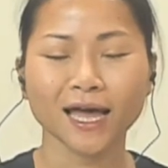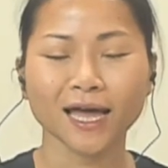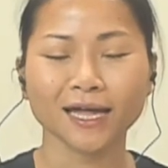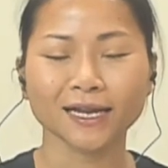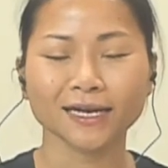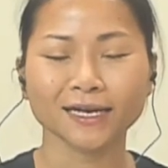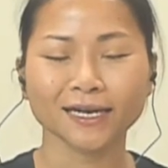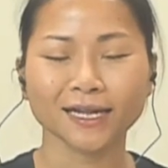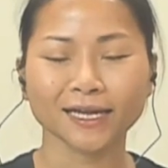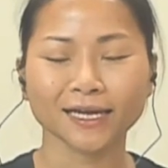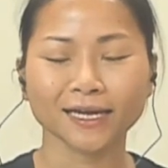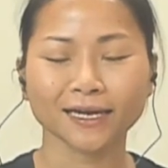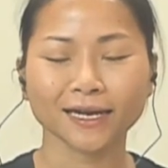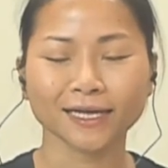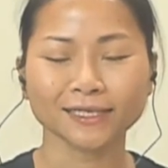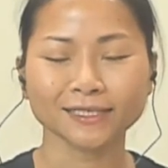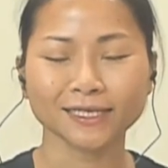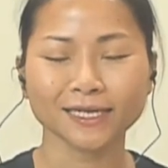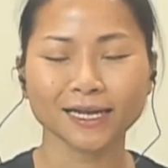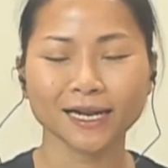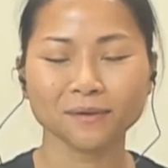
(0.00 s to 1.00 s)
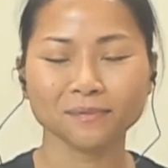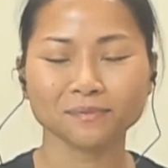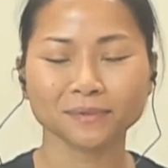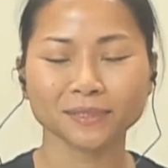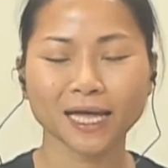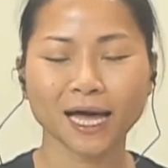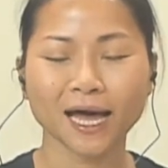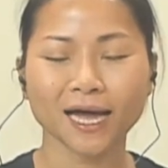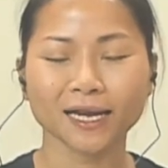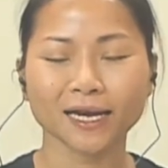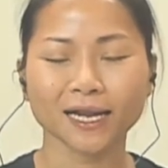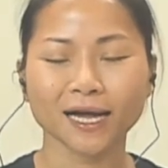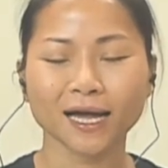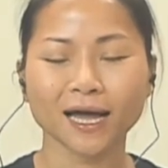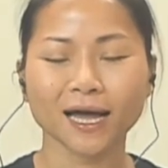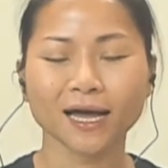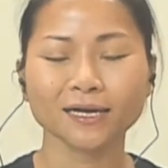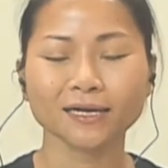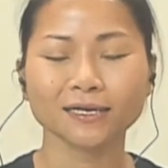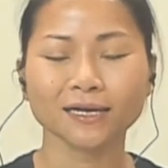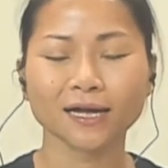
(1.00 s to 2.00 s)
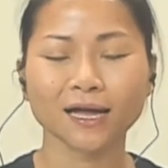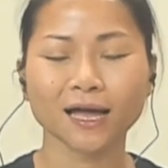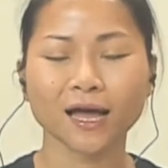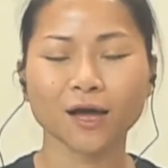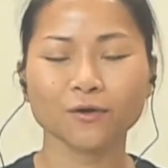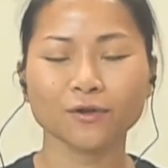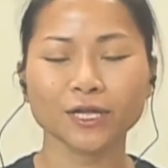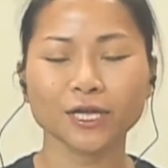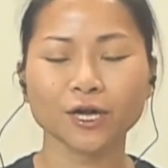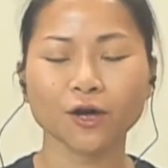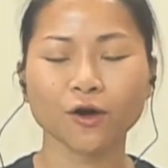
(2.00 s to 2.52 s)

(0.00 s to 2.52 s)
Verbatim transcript: ในขณะที่หลับตานะคะคราวนี้